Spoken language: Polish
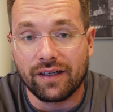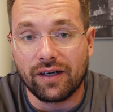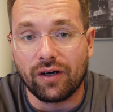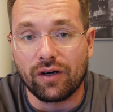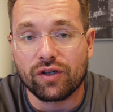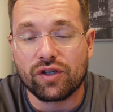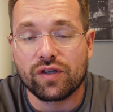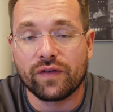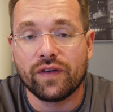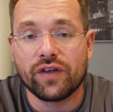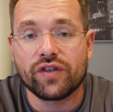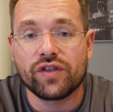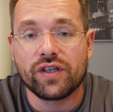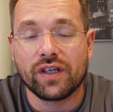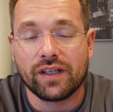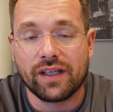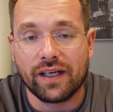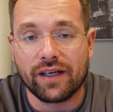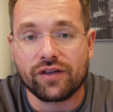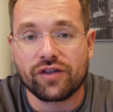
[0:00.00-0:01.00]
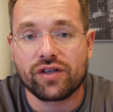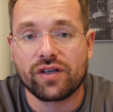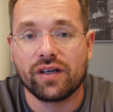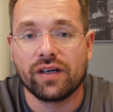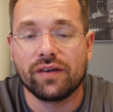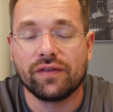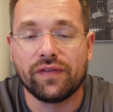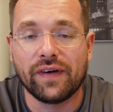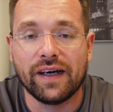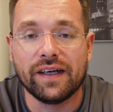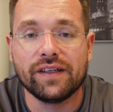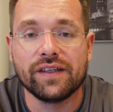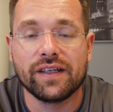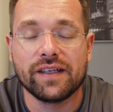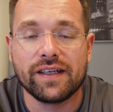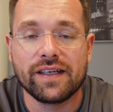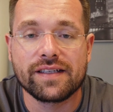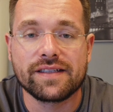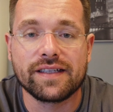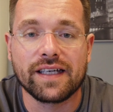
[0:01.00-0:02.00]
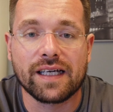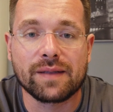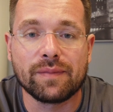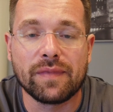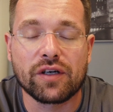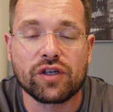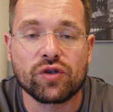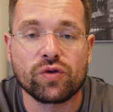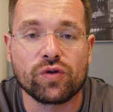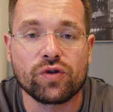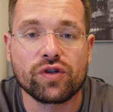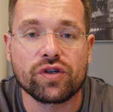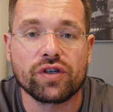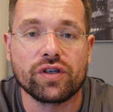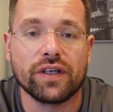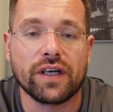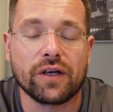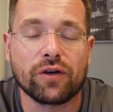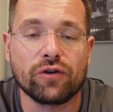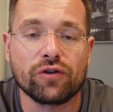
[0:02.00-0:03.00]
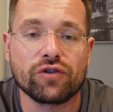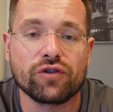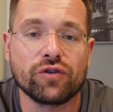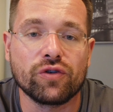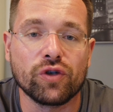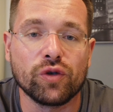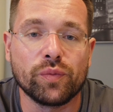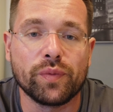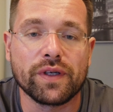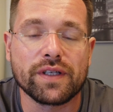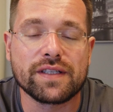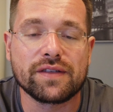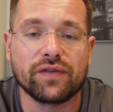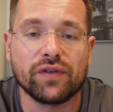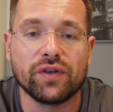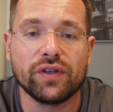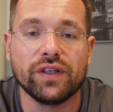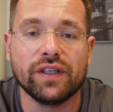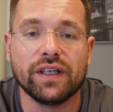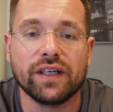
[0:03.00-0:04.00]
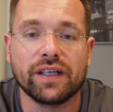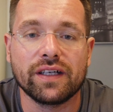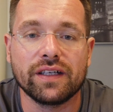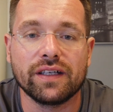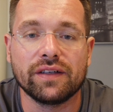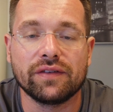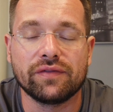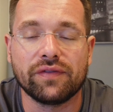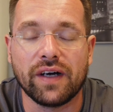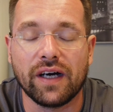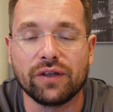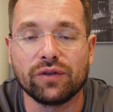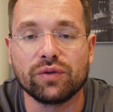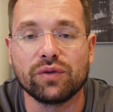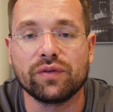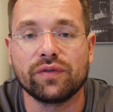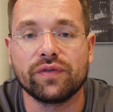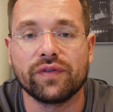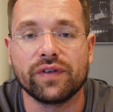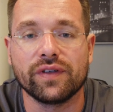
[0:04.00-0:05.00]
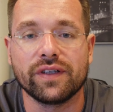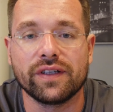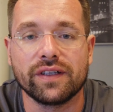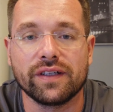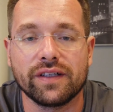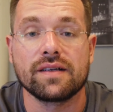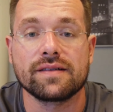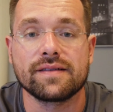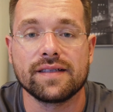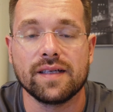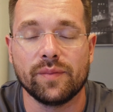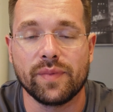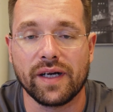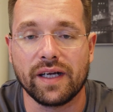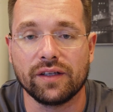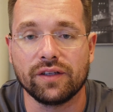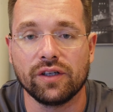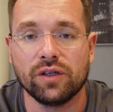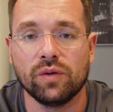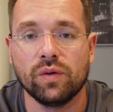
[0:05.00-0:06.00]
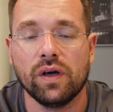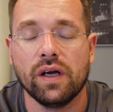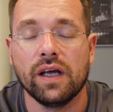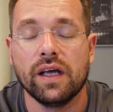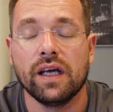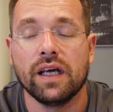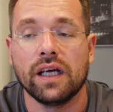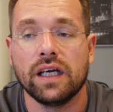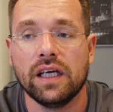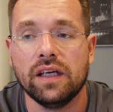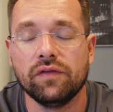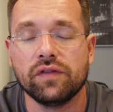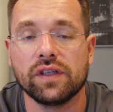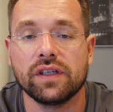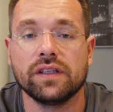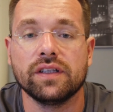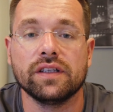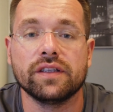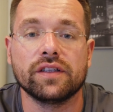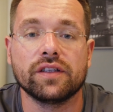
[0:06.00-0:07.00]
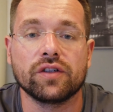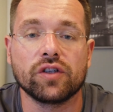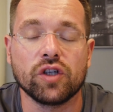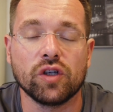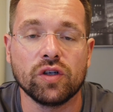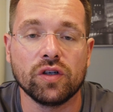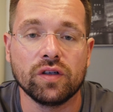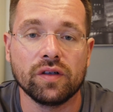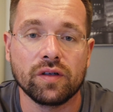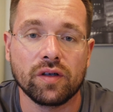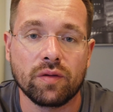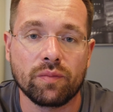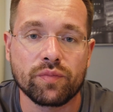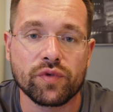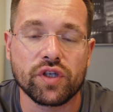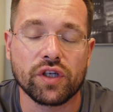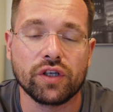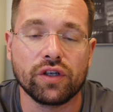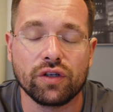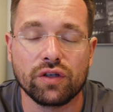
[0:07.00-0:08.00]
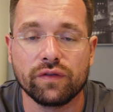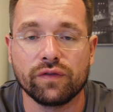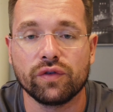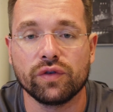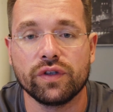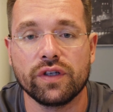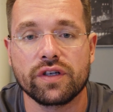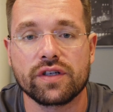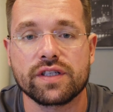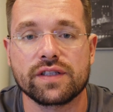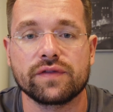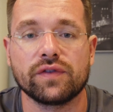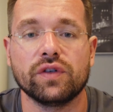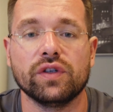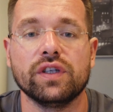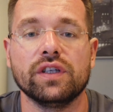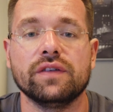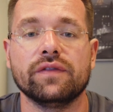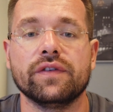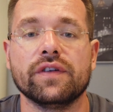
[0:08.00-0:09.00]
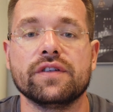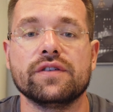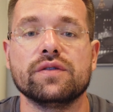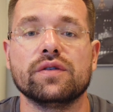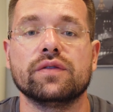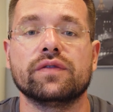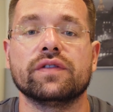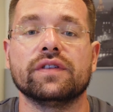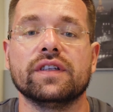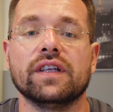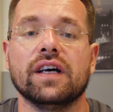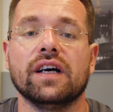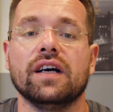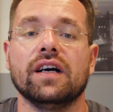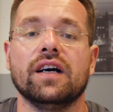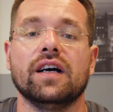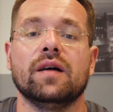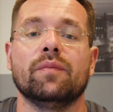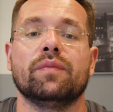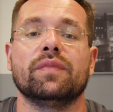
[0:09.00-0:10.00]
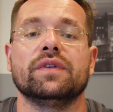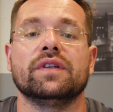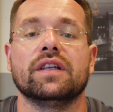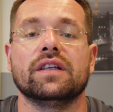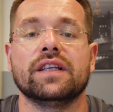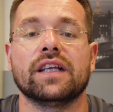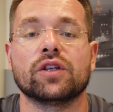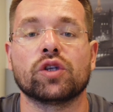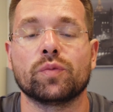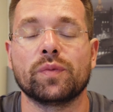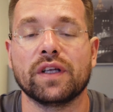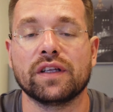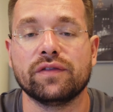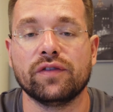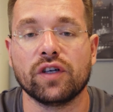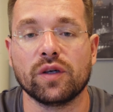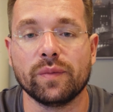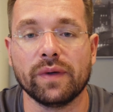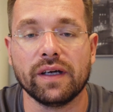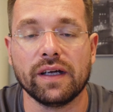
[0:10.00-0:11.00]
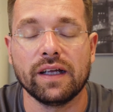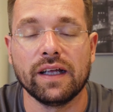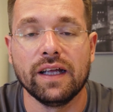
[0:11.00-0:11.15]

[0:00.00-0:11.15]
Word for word: Oczywiście też fajnie jest, jak masz już jakąś grupę swoich e, fanów e, zebraną i wtedy tylko przekierowujesz swoich widzów na, na tą platformę.